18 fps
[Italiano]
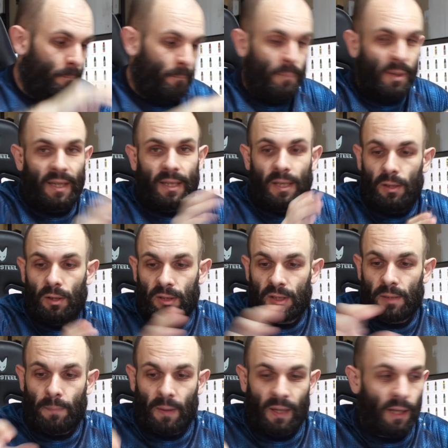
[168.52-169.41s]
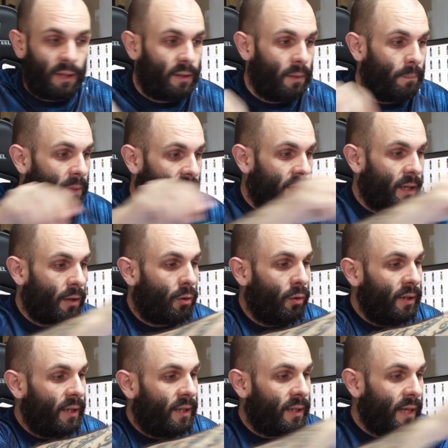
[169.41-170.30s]
Perché li ho separati? Perché
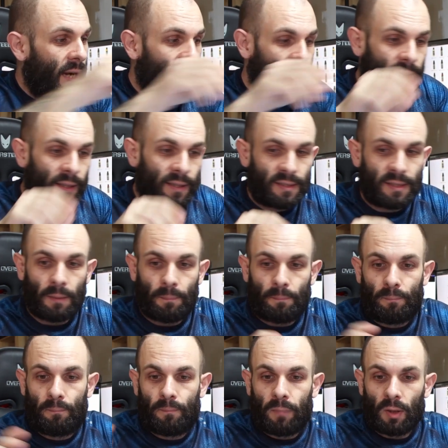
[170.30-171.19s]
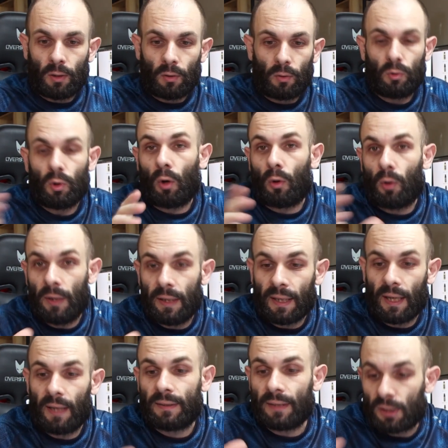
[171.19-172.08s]
con i Cratex No, con i
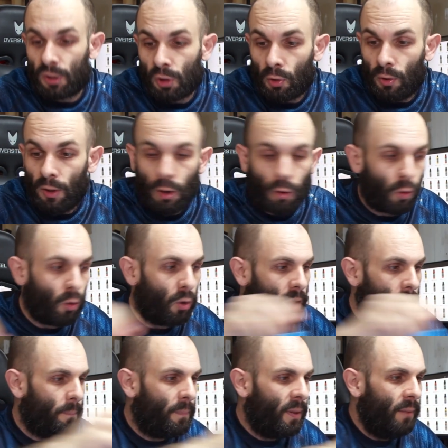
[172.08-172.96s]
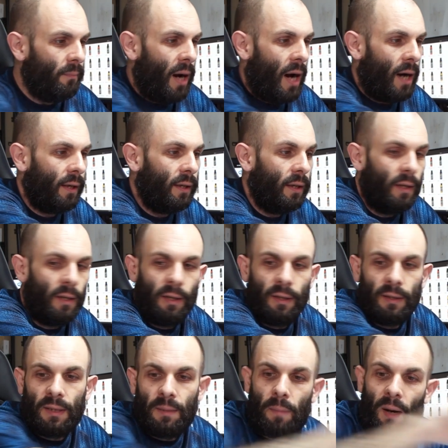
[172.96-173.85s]
Createx, con i colori primari
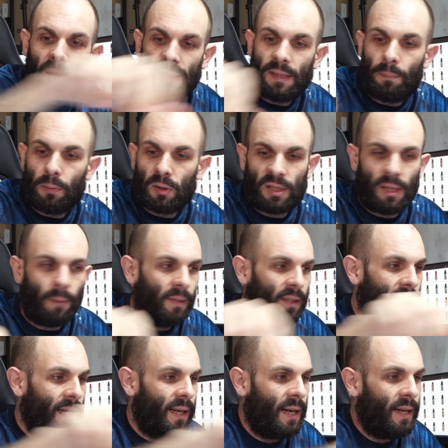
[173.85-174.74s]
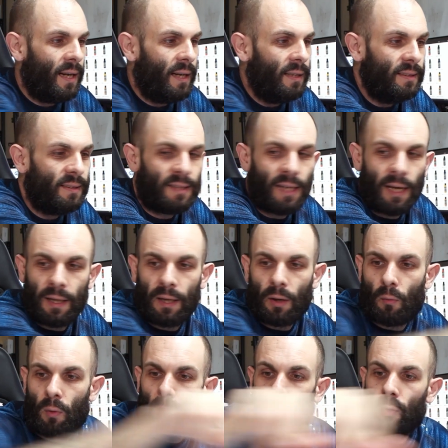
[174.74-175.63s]
di base possiamo andare a
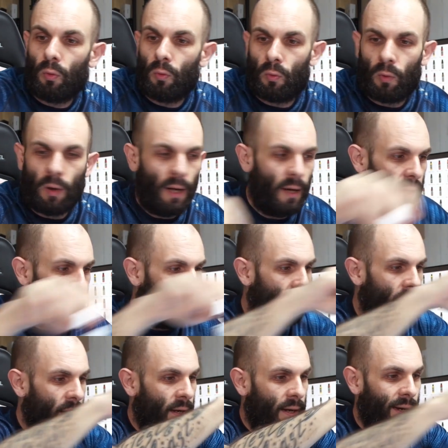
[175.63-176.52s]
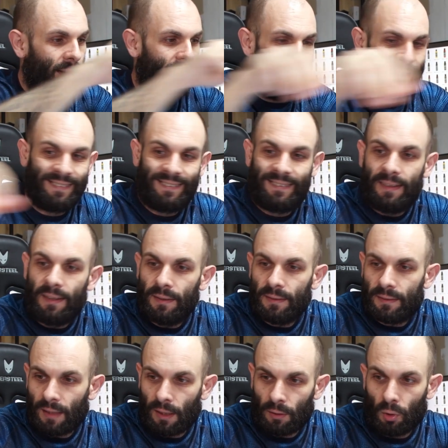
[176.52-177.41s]
realizzare qualunque eh,
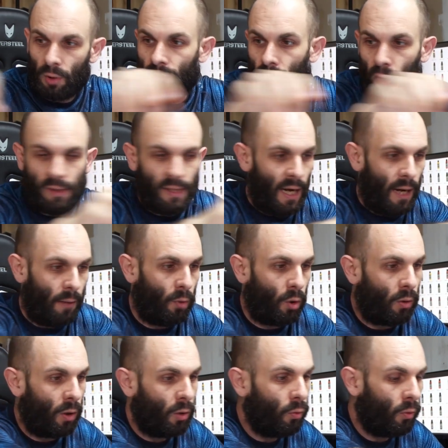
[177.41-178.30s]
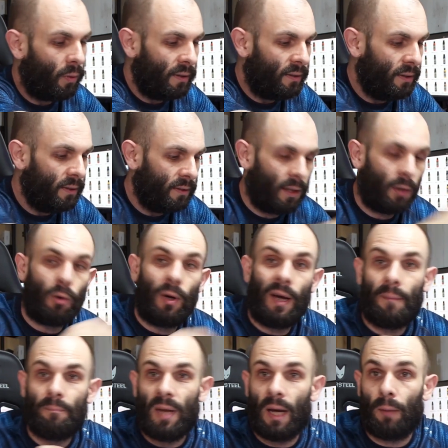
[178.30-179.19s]
tinta noi vogliamo, qualunque tinta
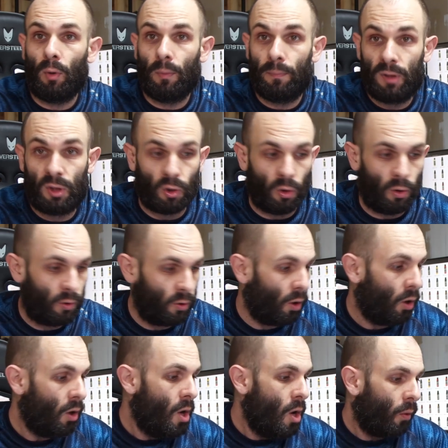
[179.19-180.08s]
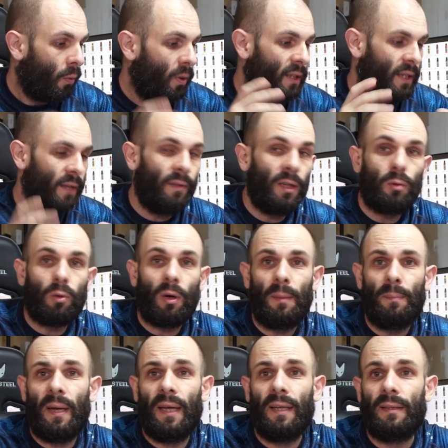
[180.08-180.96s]
noi abbiamo bisogno. Quindi
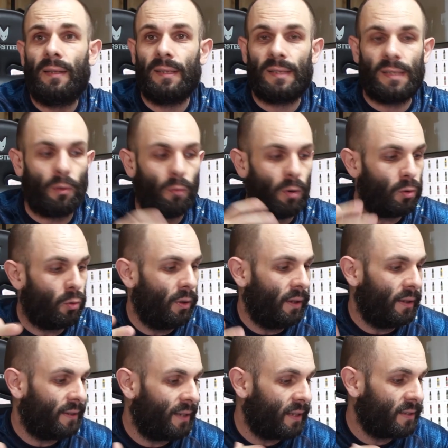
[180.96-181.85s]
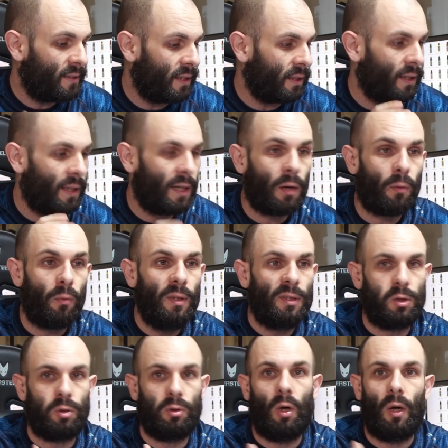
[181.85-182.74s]
eventualmente se qualcuno è interessato
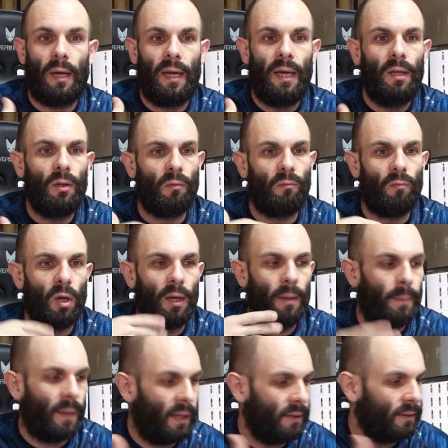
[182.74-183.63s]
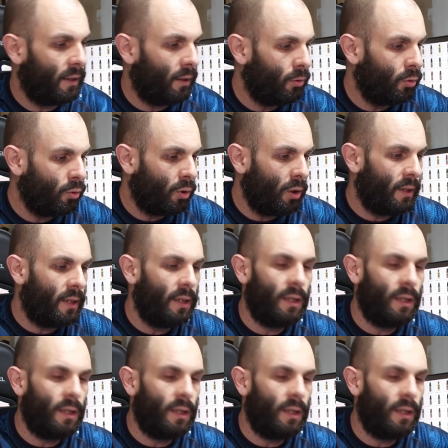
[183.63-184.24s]
all'acquisto e non vuole prendere tutto il